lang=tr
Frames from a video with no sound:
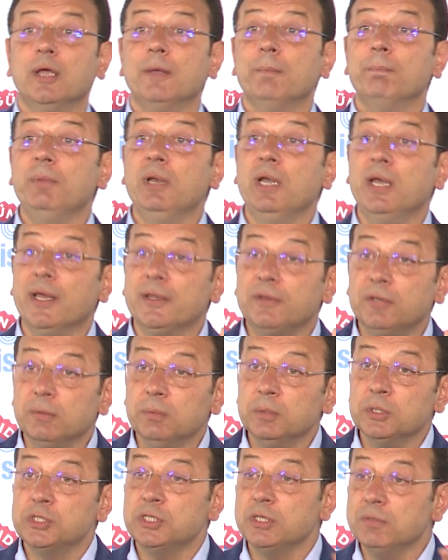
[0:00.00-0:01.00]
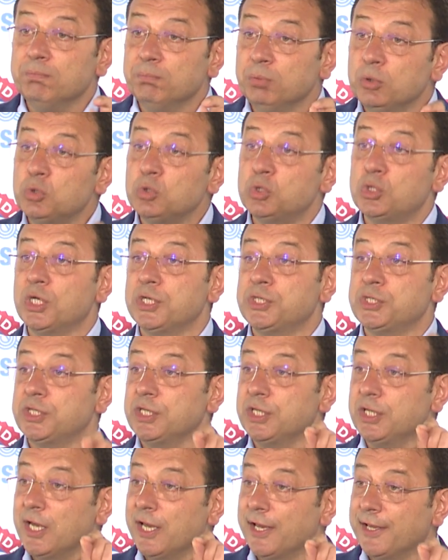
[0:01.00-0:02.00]
milletimizin
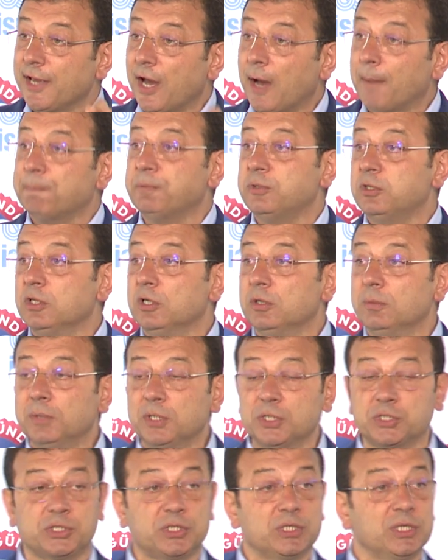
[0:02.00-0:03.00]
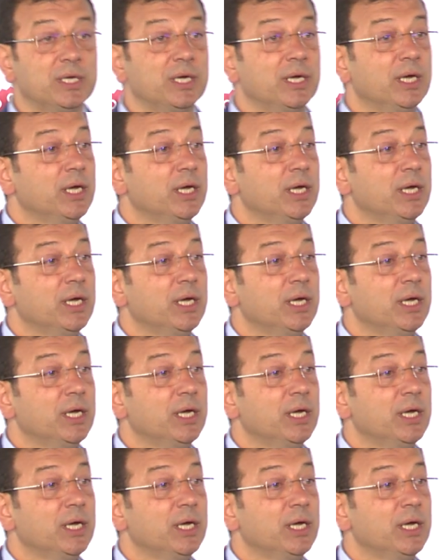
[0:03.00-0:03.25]
bütçesiyle yaptığımız